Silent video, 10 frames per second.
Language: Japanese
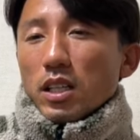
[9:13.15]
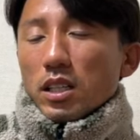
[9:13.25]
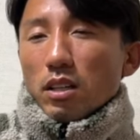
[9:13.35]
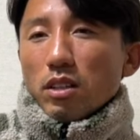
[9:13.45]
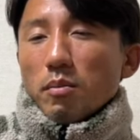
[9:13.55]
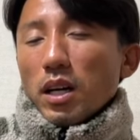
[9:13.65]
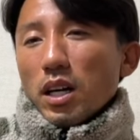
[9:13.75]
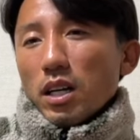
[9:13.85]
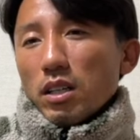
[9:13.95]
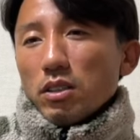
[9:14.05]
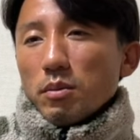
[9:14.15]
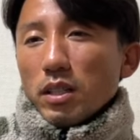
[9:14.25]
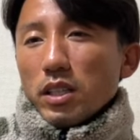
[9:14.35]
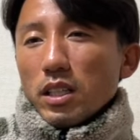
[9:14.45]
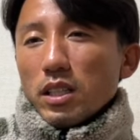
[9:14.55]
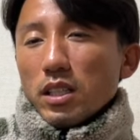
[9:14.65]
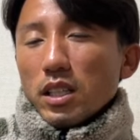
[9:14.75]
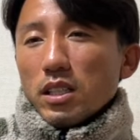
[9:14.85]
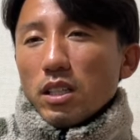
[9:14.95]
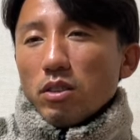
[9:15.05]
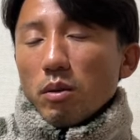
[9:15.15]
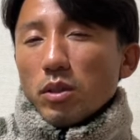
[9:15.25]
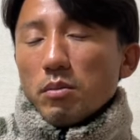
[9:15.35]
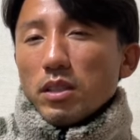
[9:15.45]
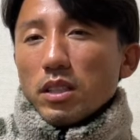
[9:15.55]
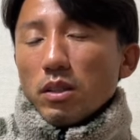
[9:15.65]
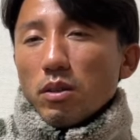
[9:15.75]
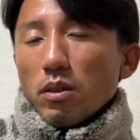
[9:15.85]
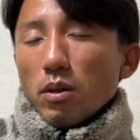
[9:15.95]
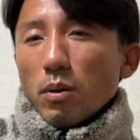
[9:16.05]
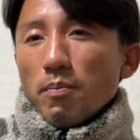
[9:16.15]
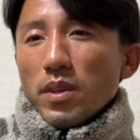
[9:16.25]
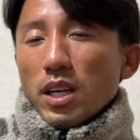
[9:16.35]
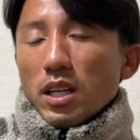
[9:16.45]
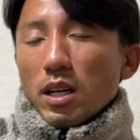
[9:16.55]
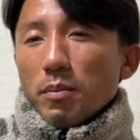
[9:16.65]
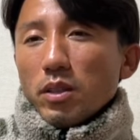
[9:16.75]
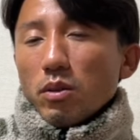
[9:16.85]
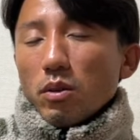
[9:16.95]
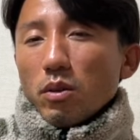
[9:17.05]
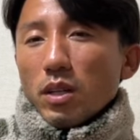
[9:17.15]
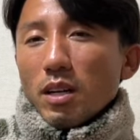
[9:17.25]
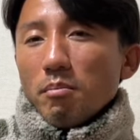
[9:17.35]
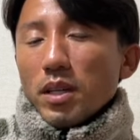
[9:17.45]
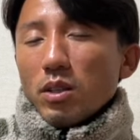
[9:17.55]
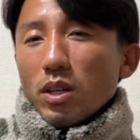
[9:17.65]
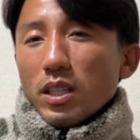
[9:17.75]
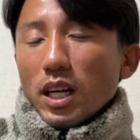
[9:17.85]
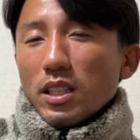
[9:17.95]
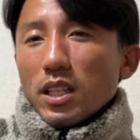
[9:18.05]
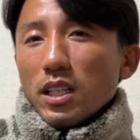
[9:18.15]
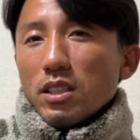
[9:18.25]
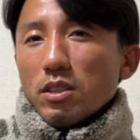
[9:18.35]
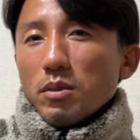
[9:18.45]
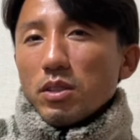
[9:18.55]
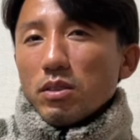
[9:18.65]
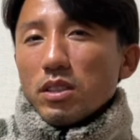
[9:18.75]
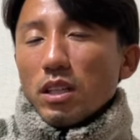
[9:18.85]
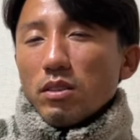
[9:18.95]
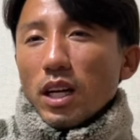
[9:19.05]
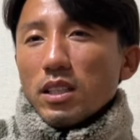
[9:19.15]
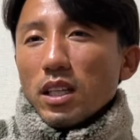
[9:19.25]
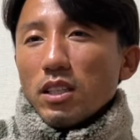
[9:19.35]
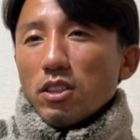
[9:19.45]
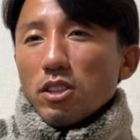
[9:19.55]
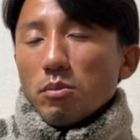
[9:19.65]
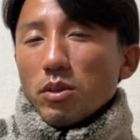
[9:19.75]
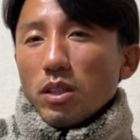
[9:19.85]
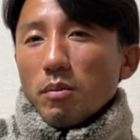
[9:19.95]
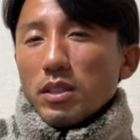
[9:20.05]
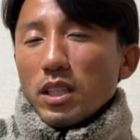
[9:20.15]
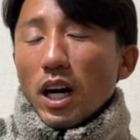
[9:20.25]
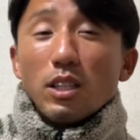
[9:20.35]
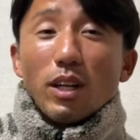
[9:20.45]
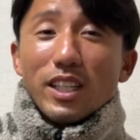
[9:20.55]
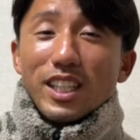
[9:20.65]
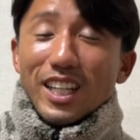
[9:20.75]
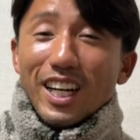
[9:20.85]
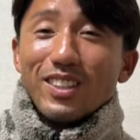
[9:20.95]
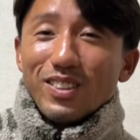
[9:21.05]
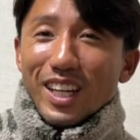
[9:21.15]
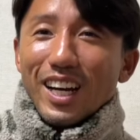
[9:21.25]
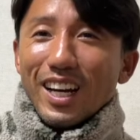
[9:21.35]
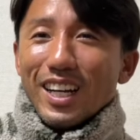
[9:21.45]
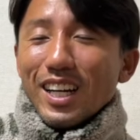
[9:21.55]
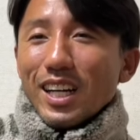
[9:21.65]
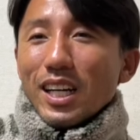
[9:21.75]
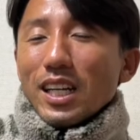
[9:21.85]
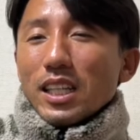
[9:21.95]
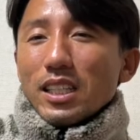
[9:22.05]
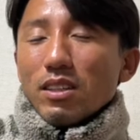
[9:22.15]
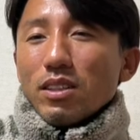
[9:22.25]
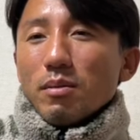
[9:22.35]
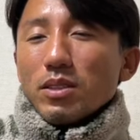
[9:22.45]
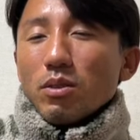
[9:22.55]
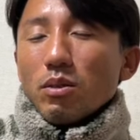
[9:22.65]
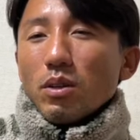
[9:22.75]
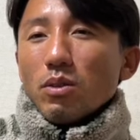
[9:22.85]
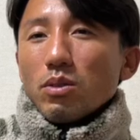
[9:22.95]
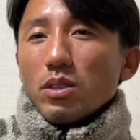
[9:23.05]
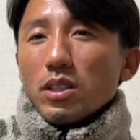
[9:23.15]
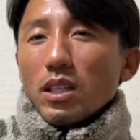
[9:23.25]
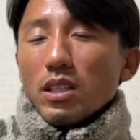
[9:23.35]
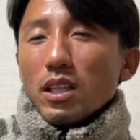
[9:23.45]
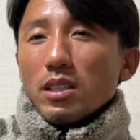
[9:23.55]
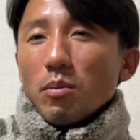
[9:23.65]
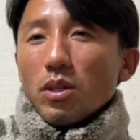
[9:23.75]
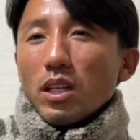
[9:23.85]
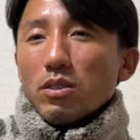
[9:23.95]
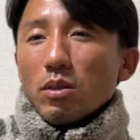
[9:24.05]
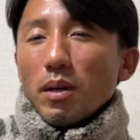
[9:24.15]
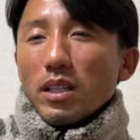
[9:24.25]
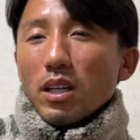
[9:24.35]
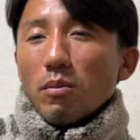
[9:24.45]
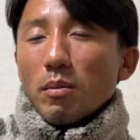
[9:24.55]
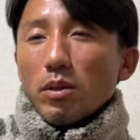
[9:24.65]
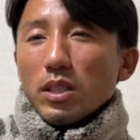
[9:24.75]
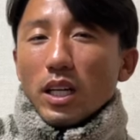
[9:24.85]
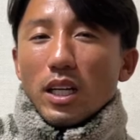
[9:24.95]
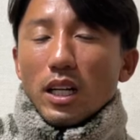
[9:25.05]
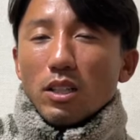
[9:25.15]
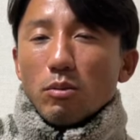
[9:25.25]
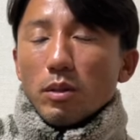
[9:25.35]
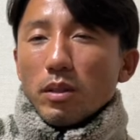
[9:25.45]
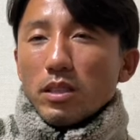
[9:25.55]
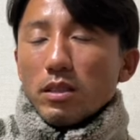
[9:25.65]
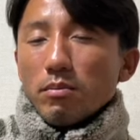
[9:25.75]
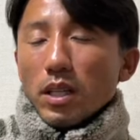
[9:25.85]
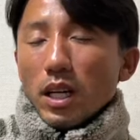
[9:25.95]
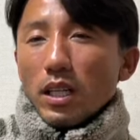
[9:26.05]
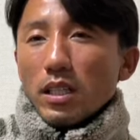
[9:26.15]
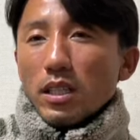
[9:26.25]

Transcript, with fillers: なのでまあ、うまくやっていきたいなとは思いますけど、やっぱりこう、連盟とか団体、海を使う団体っていうものが別にあるわけじゃないので、なのでまあそこは本当にただ単にモラルとマナーを守るだけかなと思います。はい。